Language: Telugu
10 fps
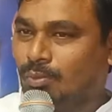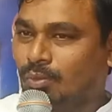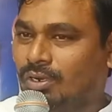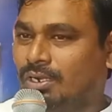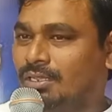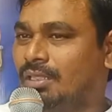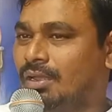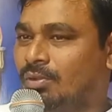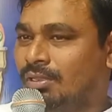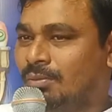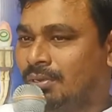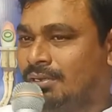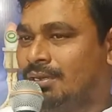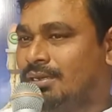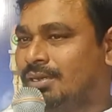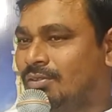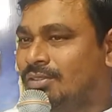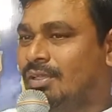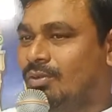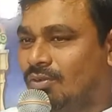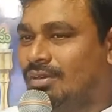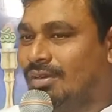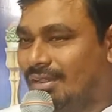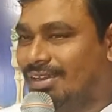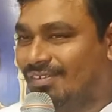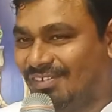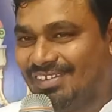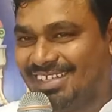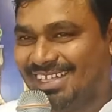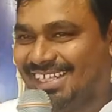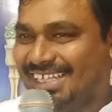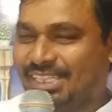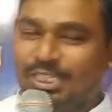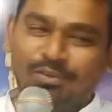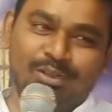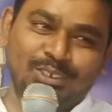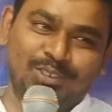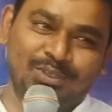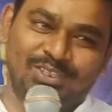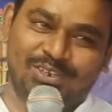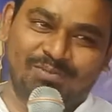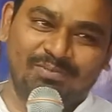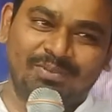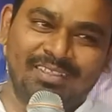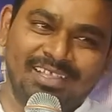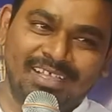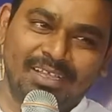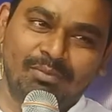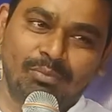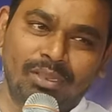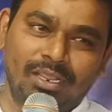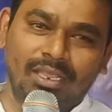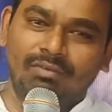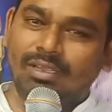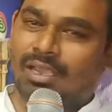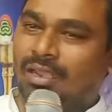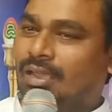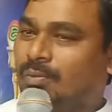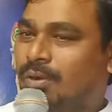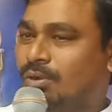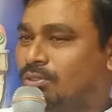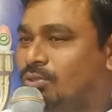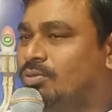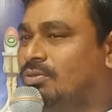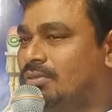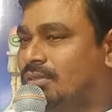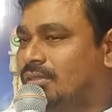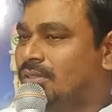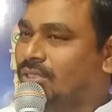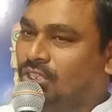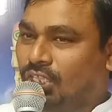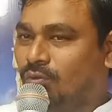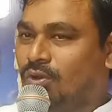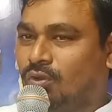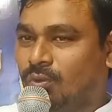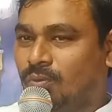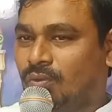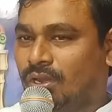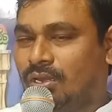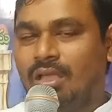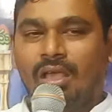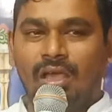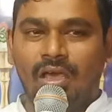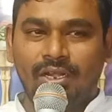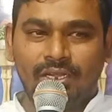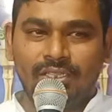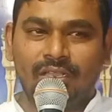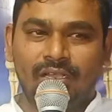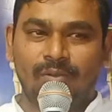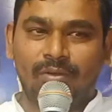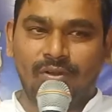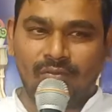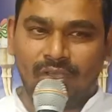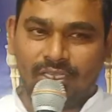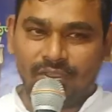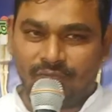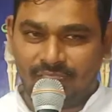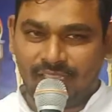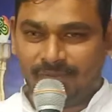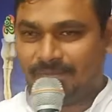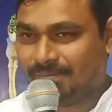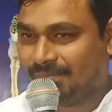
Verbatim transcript: మూడింటి దాకా వదిలిపెట్టినట్టే ఉంది అనుకుంటున్నారేమో దేవునికి స్తోత్రం మీరేమి కంగారు పడవద్దు దేవుని కృప వలన ఆరింటి దాకా మనం వాక్యం విందాం